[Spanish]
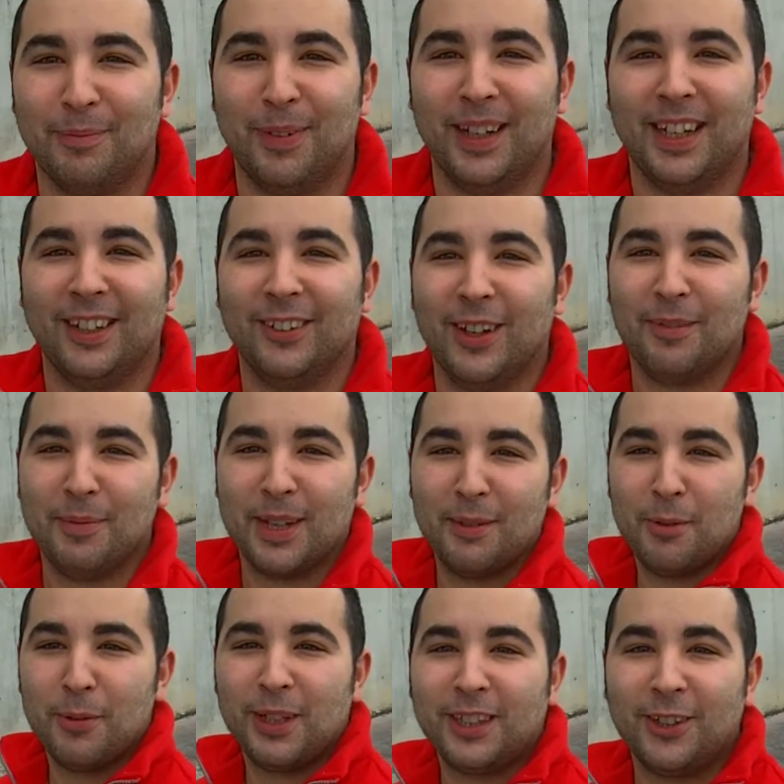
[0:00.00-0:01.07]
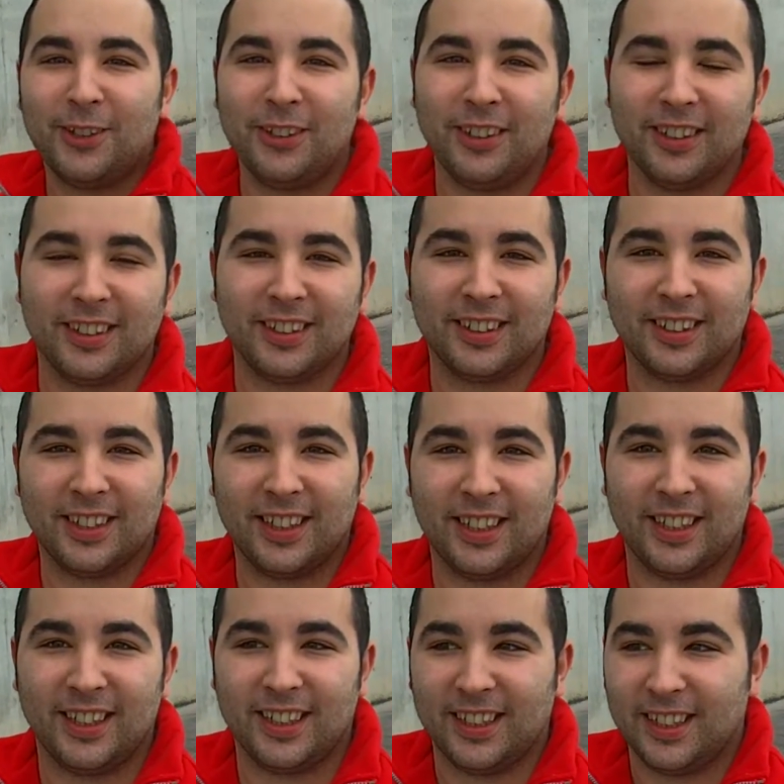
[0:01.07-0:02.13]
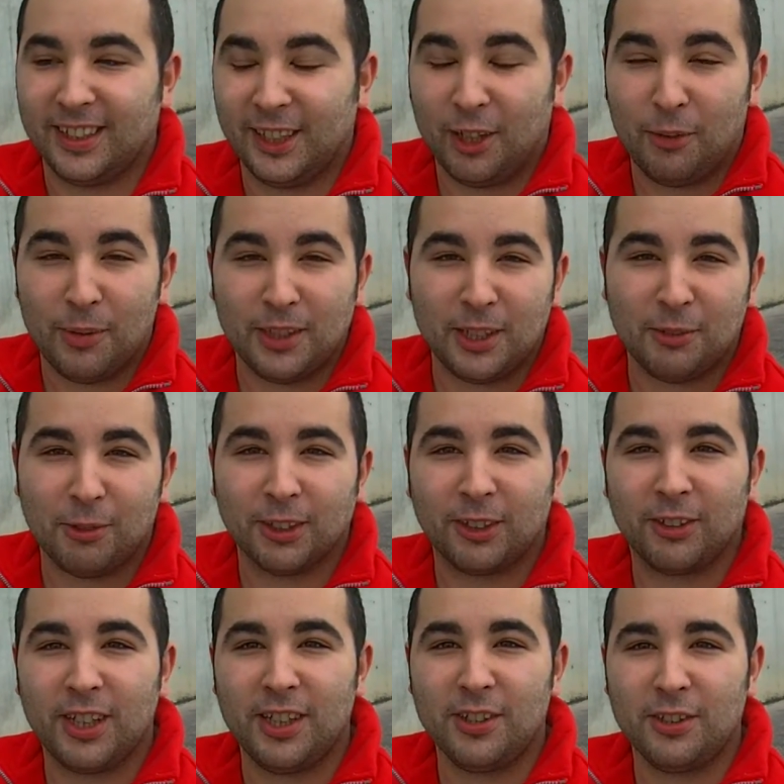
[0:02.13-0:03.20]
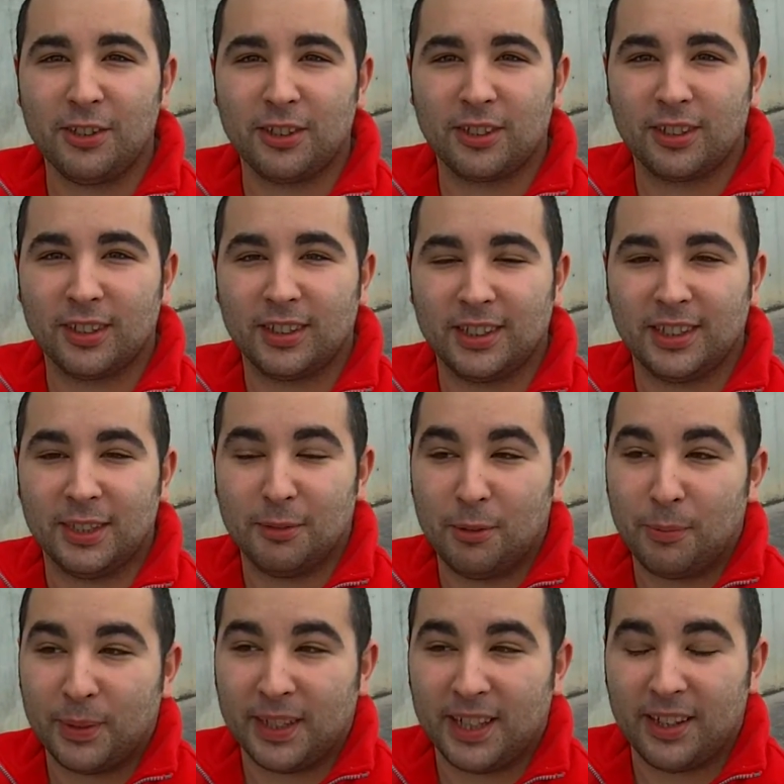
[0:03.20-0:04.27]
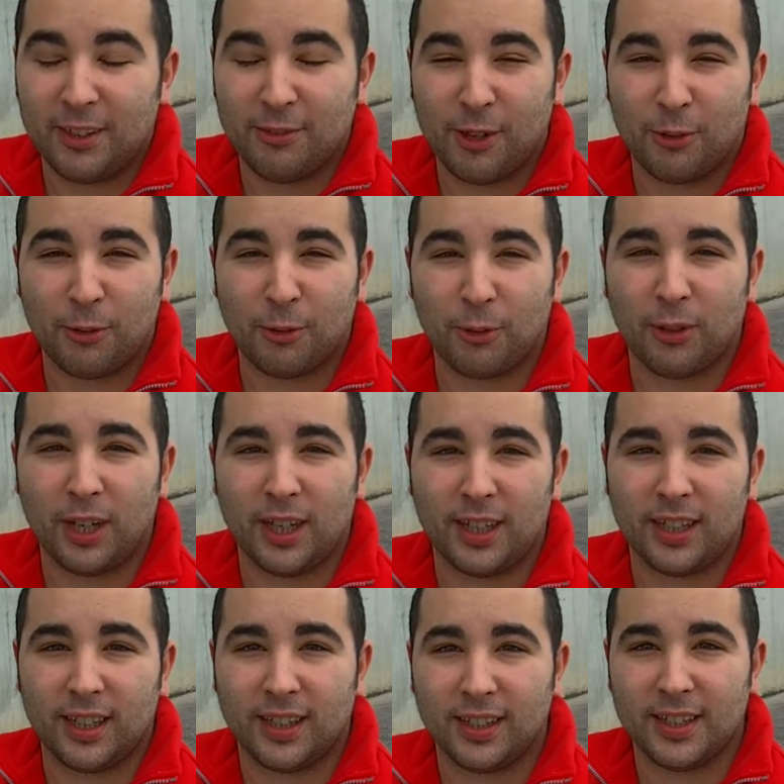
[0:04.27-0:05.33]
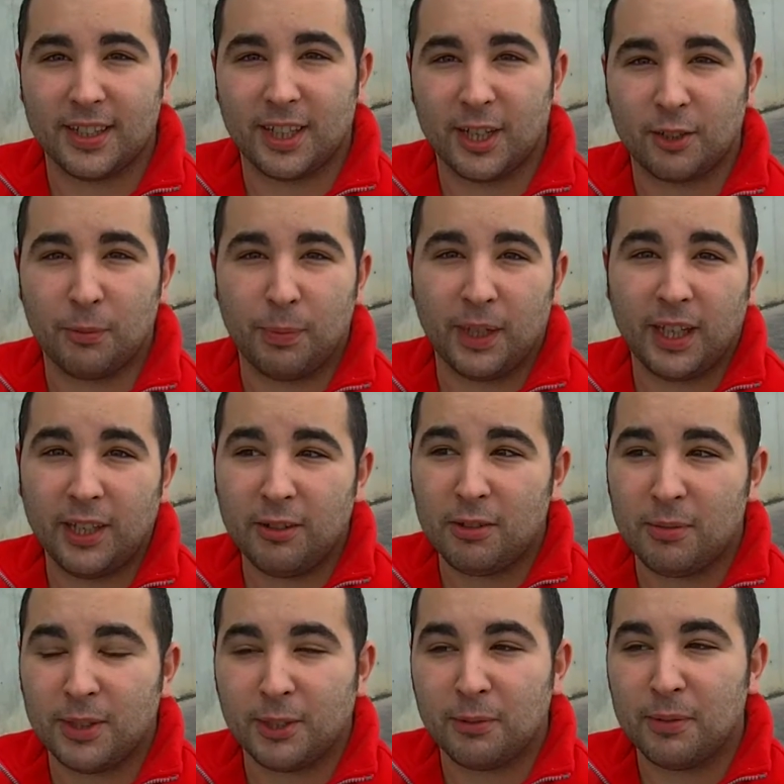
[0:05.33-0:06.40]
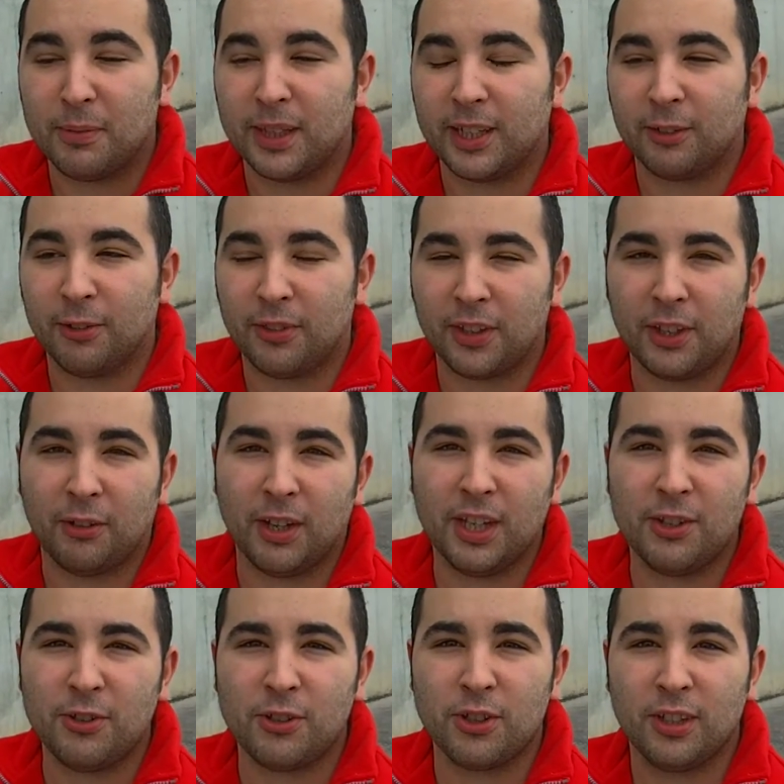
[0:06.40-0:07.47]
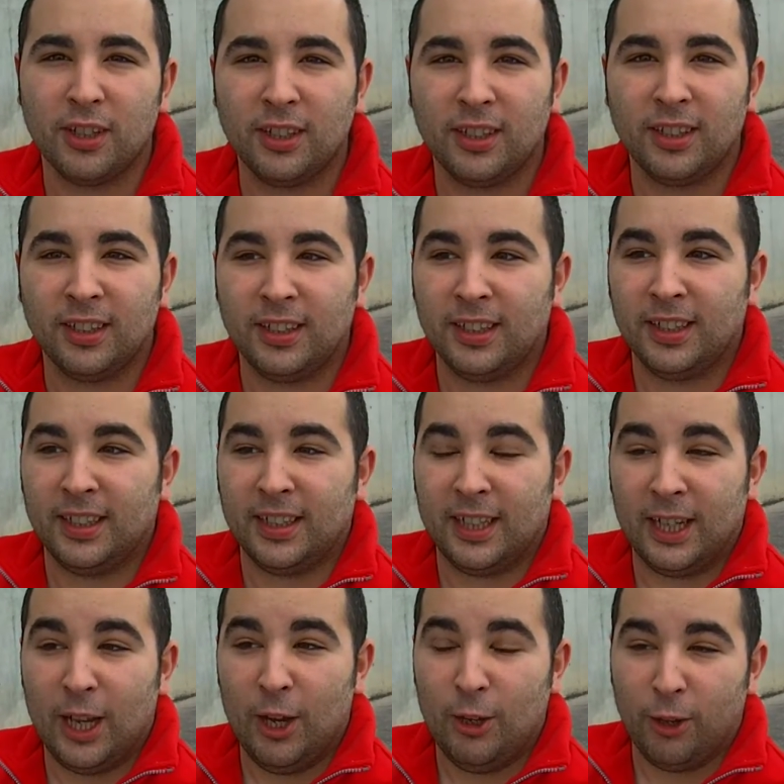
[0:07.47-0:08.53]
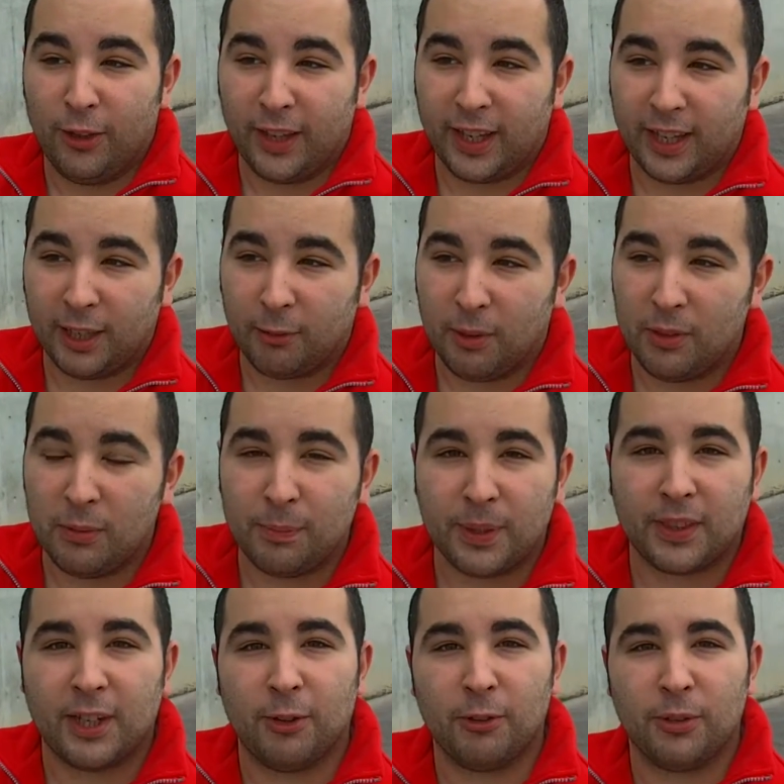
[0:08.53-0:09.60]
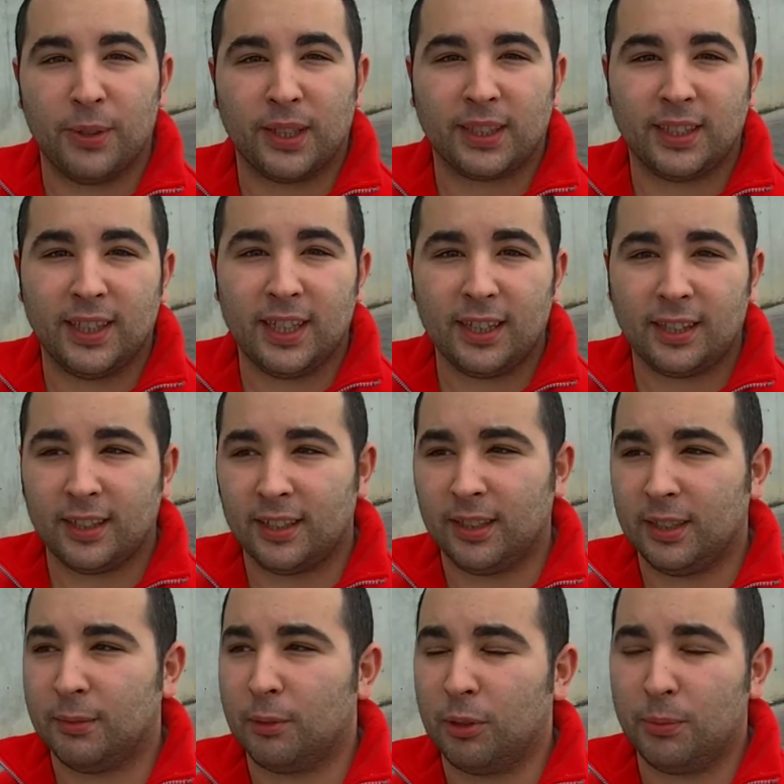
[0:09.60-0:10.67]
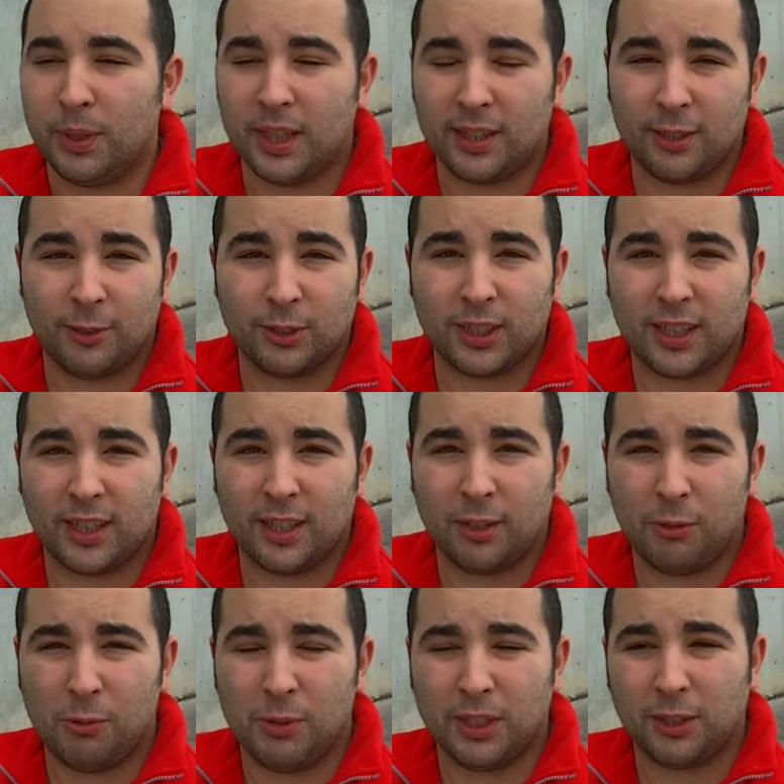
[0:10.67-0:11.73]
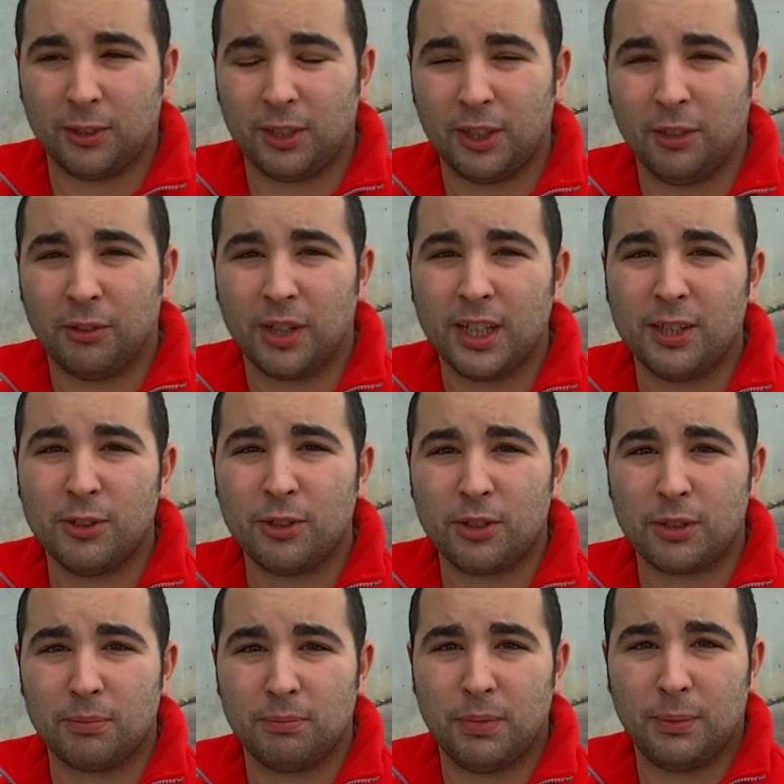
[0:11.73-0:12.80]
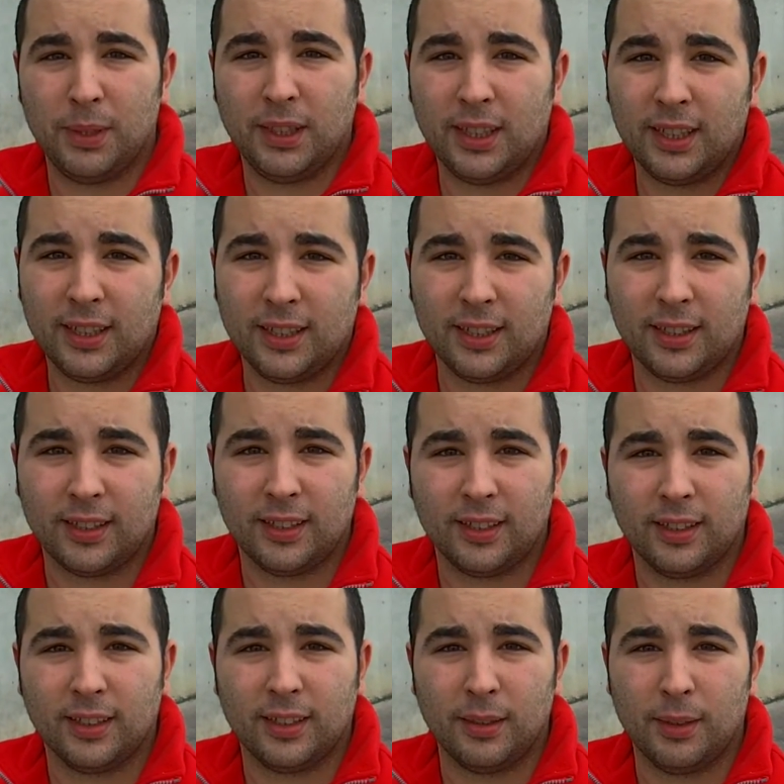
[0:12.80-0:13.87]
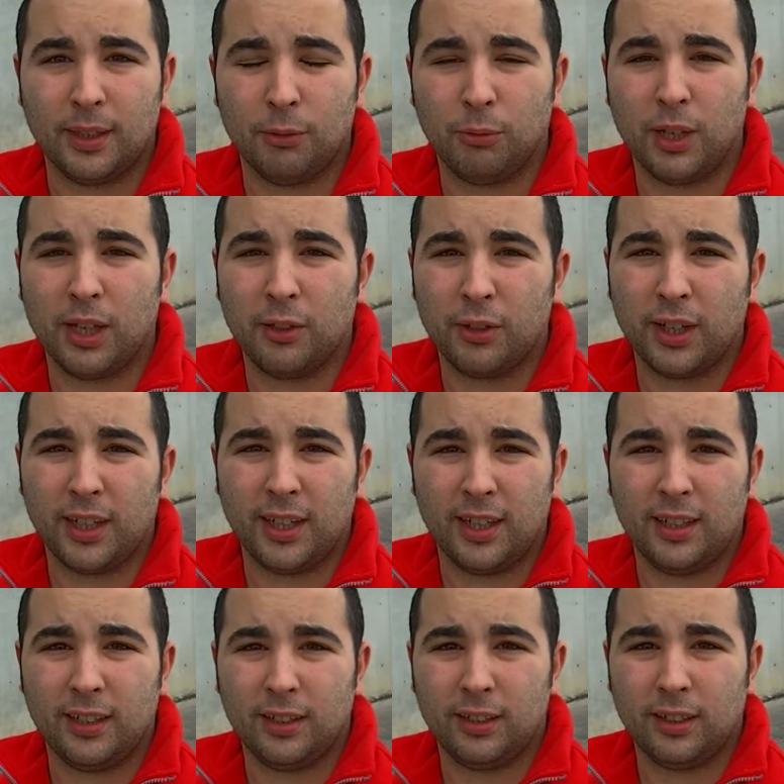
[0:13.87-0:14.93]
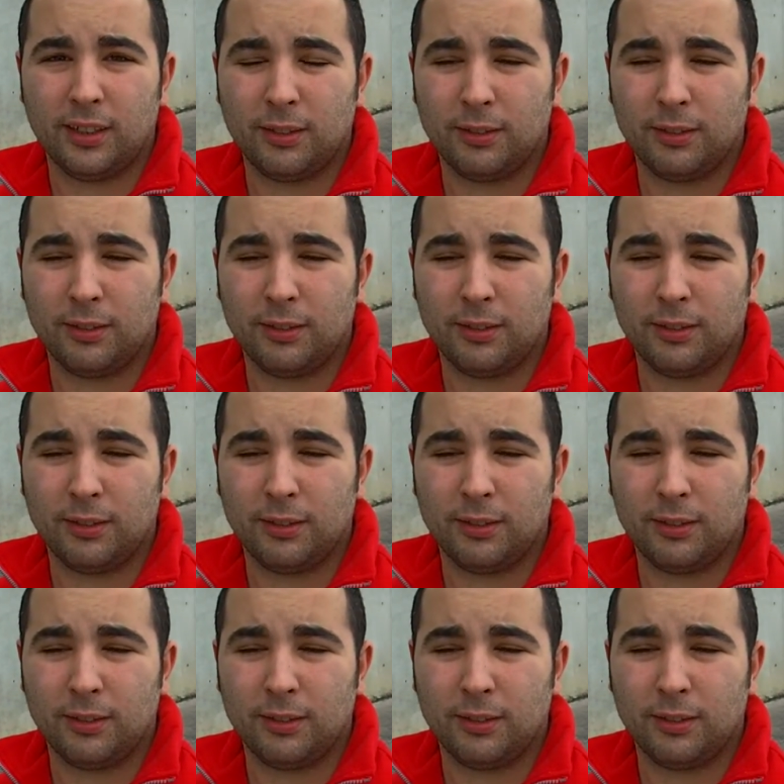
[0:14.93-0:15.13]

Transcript: Vale, hola, me llamo Víctor, eh, tengo 24 años, llevo perteneciendo a Cruz Roja desde que soy pequeño, me metí mi madre con 5 años, lo dejé cuando empecé la universidad y volví hace cosa de 4 o 5 años, me metí de educador en el,